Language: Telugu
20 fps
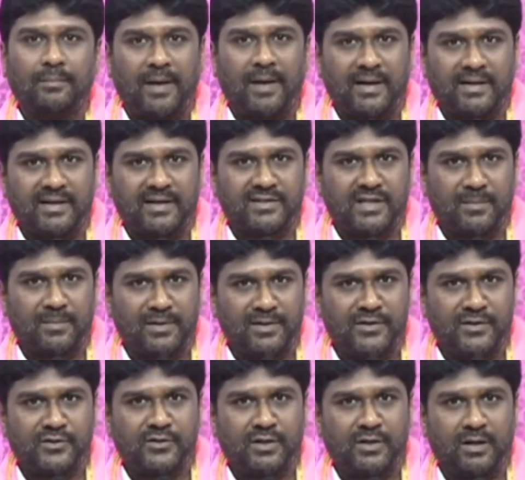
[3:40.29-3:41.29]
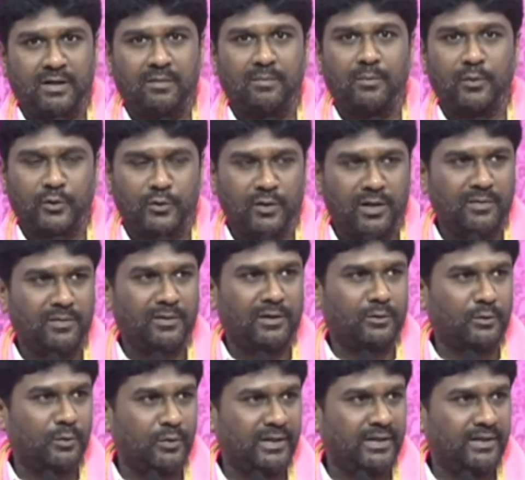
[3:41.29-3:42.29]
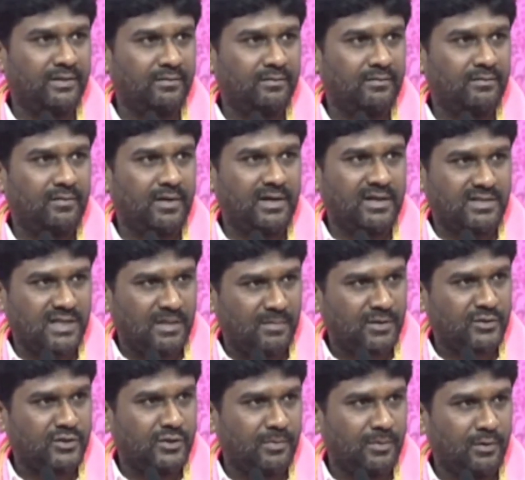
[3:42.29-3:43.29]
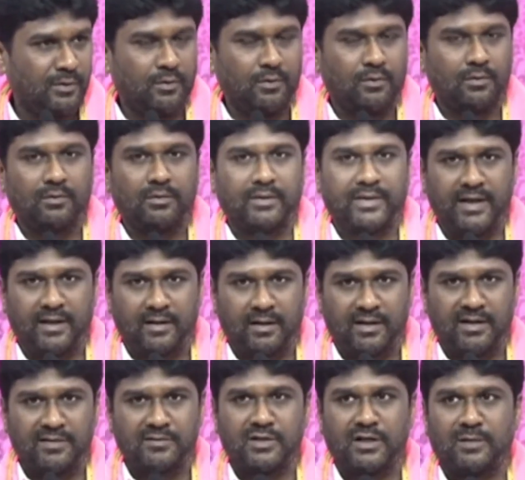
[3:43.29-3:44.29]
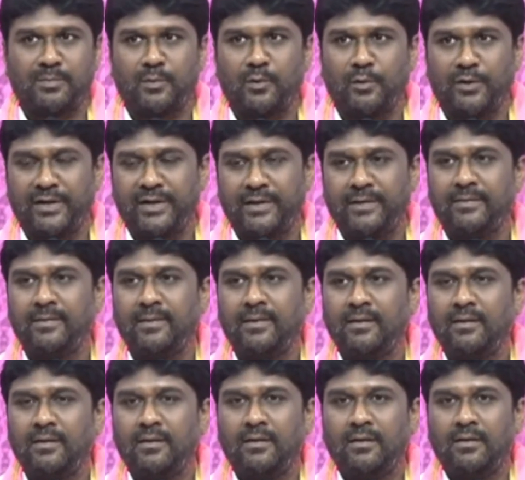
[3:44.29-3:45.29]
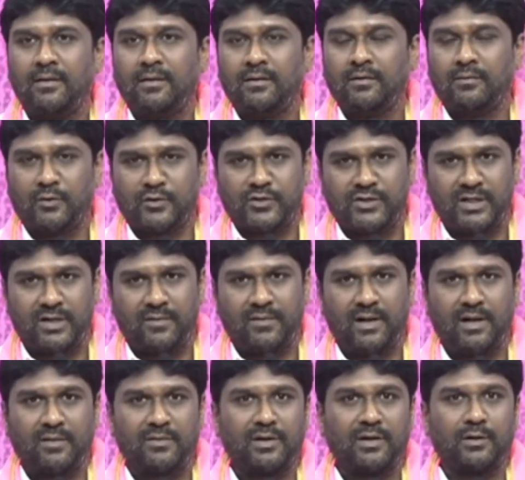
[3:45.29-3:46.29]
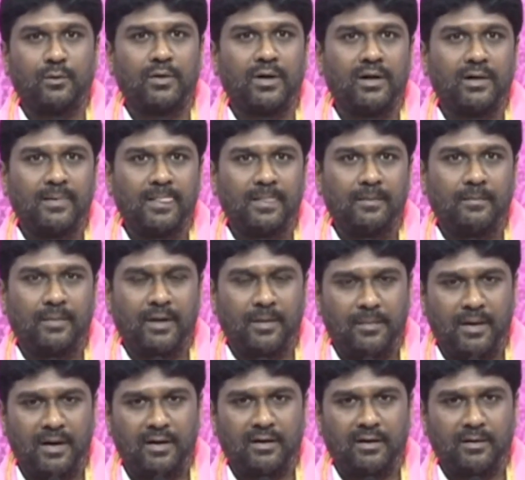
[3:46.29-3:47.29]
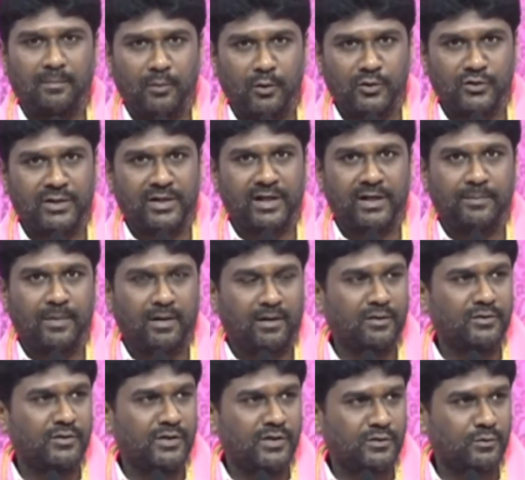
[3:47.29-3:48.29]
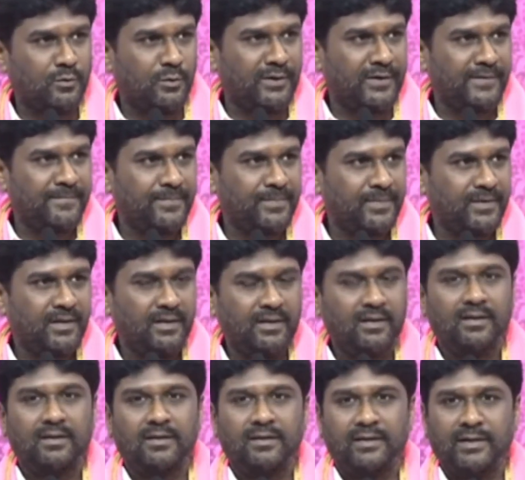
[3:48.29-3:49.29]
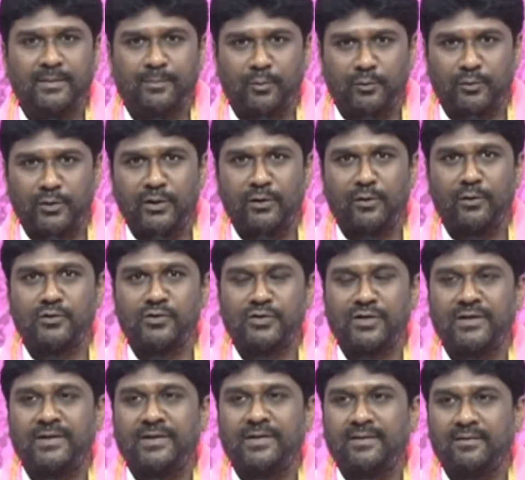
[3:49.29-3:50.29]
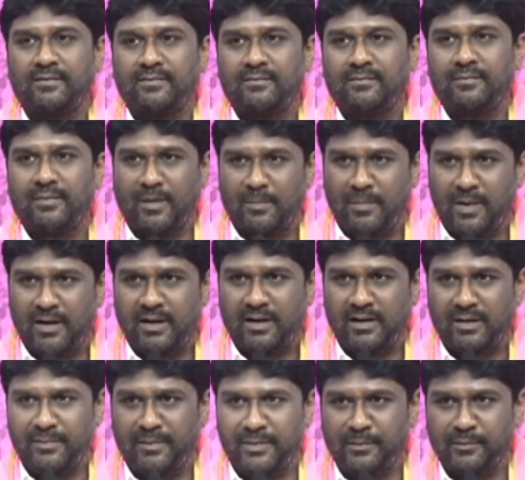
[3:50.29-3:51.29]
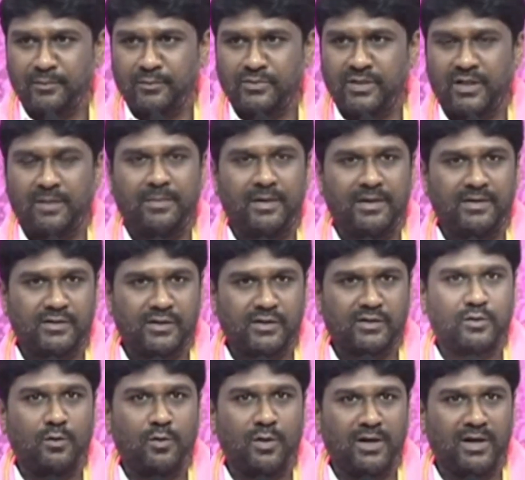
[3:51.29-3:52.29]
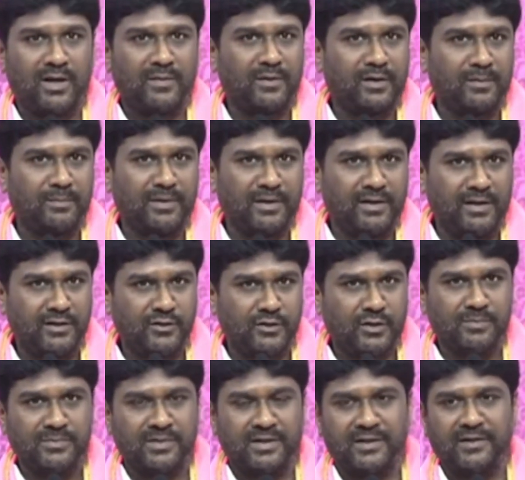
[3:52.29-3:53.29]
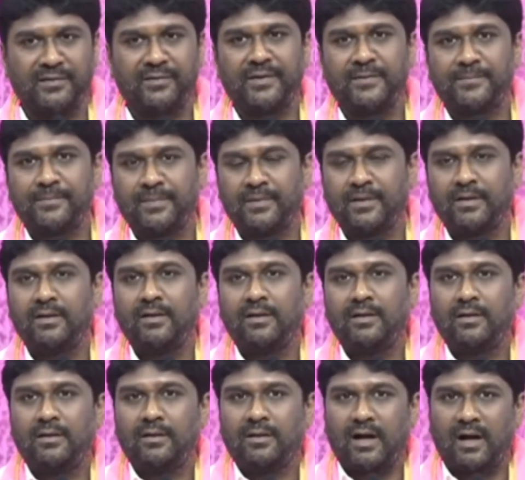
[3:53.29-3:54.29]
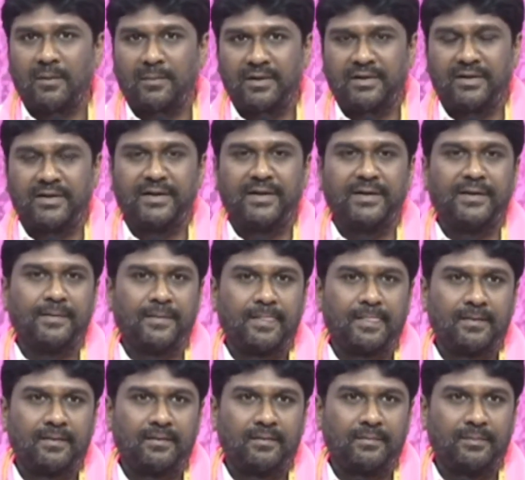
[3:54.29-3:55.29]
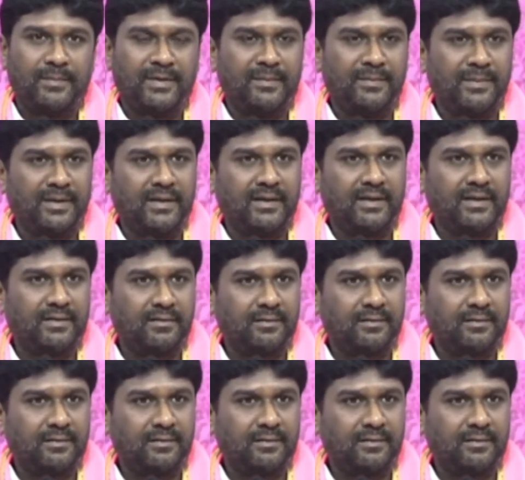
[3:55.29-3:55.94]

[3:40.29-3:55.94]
పార్టీకి సంబంధించిన ముఖ్యులందరితోని వారి సమక్షంలో కేక్ కటింగ్ జరుపుకొని వచ్చిన వాళ్ళందరూ కూడా బ్రహ్మాండంగా భోజన ఏర్పాట్లు చేసుకొని ఈ పుట్టినరోజుని బ్రహ్మాండంగా మేము సెలబ్రేట్ చేసుకోవాలని అందరం నిర్ణయించడం జరిగింది కాబట్టి మీ మీ